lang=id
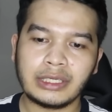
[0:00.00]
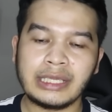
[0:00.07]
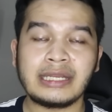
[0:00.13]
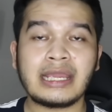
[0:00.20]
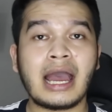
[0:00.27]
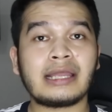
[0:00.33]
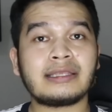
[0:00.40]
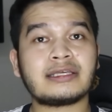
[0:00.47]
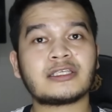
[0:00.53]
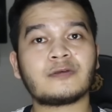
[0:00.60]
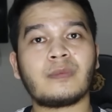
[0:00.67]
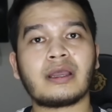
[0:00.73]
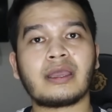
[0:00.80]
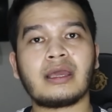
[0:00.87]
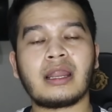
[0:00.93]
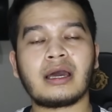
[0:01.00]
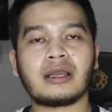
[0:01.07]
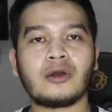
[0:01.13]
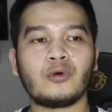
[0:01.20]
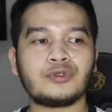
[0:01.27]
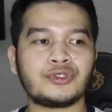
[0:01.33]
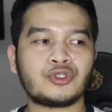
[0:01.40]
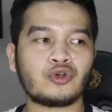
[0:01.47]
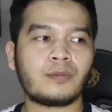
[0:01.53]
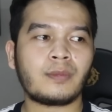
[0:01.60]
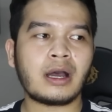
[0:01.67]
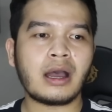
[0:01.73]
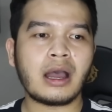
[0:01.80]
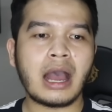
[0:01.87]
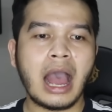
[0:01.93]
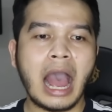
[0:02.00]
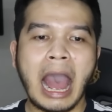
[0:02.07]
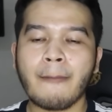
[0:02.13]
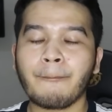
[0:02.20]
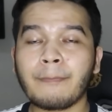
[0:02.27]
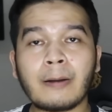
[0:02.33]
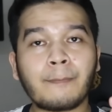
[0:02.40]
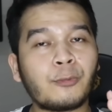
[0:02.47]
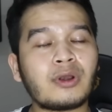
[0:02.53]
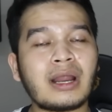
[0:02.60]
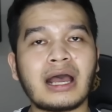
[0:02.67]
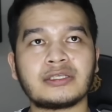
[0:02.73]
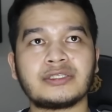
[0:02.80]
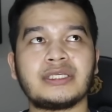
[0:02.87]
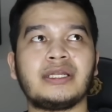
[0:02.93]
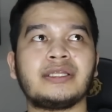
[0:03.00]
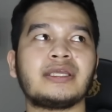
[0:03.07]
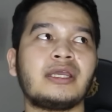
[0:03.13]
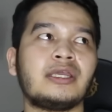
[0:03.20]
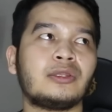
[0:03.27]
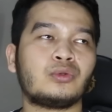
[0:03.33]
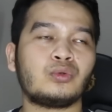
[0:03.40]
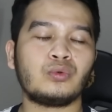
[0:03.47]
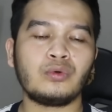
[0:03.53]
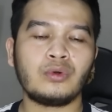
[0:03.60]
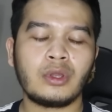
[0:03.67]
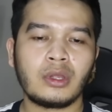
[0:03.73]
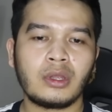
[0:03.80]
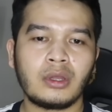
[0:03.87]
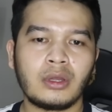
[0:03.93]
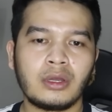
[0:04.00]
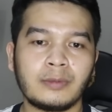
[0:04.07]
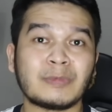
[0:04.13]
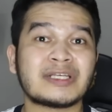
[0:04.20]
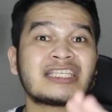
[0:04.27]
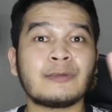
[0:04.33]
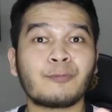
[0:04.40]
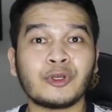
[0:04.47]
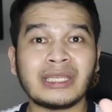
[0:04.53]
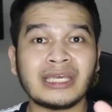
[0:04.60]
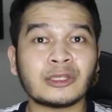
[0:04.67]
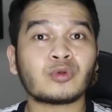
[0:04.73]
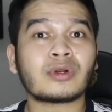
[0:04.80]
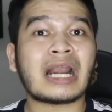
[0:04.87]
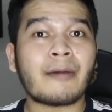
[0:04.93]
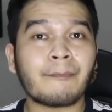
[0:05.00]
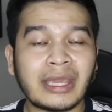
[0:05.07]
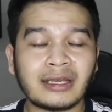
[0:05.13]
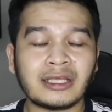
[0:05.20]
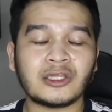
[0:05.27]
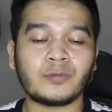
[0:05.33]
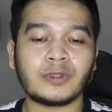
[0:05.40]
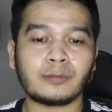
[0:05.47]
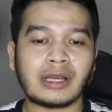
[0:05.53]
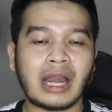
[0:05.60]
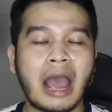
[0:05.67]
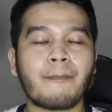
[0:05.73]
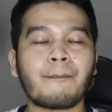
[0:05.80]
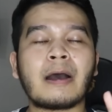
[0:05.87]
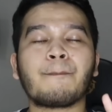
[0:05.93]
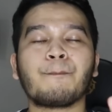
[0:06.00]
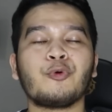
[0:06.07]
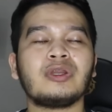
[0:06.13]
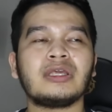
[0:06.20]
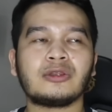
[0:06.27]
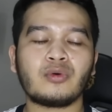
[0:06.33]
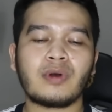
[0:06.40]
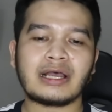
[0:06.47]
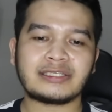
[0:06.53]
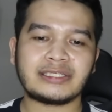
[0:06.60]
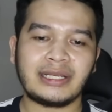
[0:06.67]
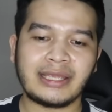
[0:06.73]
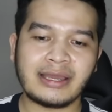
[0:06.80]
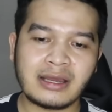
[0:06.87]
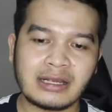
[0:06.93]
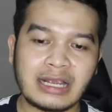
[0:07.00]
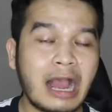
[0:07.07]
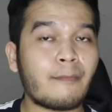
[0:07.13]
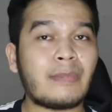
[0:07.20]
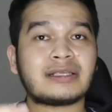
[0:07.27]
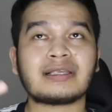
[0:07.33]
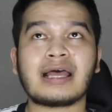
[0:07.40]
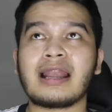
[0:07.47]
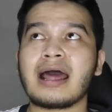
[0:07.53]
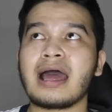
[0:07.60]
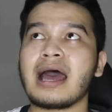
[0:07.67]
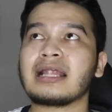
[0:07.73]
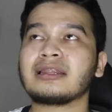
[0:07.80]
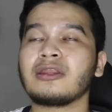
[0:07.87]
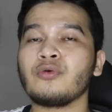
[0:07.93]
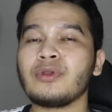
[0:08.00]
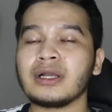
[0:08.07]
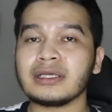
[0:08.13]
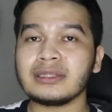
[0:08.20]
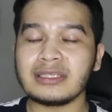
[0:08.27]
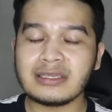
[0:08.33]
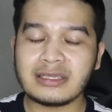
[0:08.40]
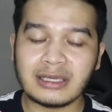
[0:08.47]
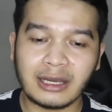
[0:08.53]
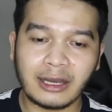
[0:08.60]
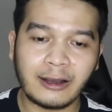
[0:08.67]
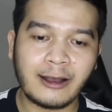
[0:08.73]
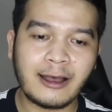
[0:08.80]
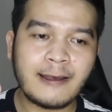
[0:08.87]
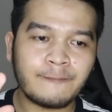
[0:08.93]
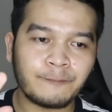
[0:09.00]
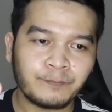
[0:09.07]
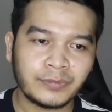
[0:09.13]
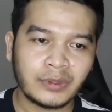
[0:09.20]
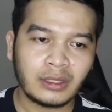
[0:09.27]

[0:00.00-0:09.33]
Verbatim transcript: ini hanya sebagai laga uji coba, apapun hasilnya itu, meskipun ini turnamen ya teman-teman, apapun itu hasilnya nggak masalah. Atau yang ketiga,